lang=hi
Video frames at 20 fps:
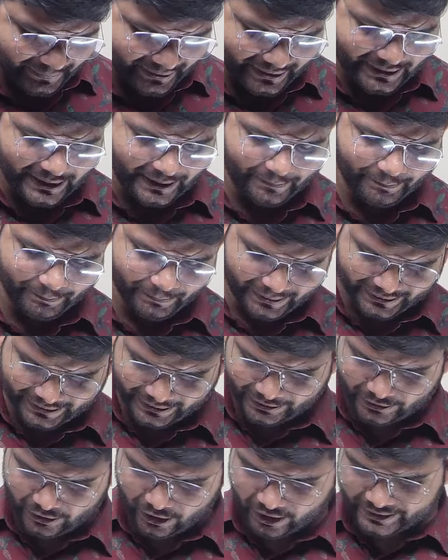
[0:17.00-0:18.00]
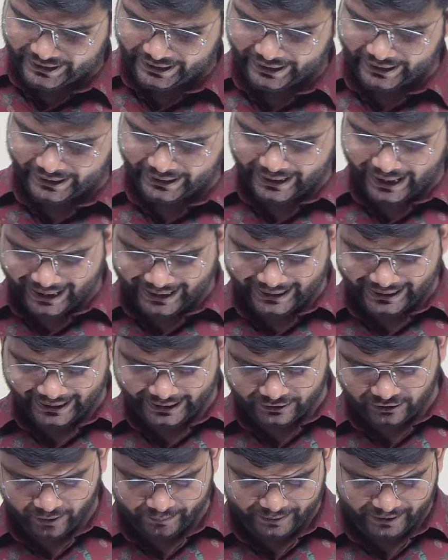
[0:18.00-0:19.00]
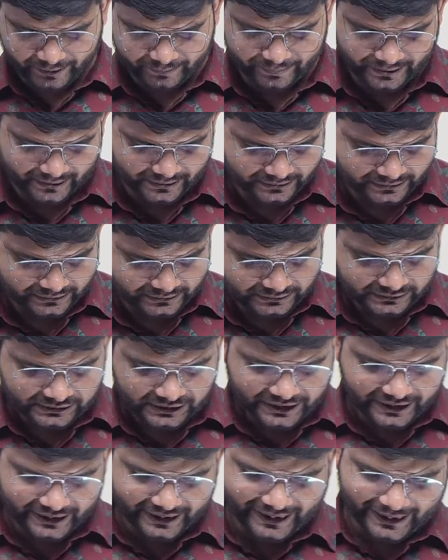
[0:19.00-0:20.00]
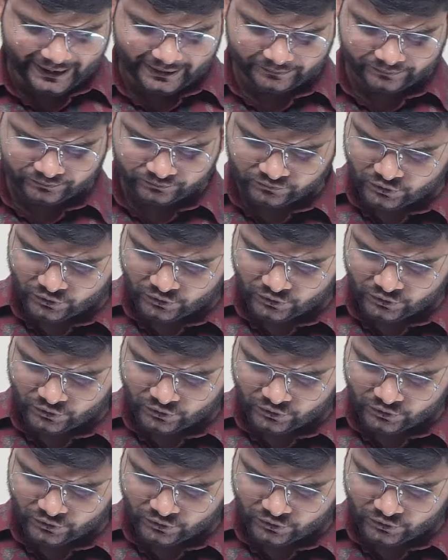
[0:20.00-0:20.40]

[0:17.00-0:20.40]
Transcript: अपने कंपनी लॉ के अगले टॉपिक पर ठीक है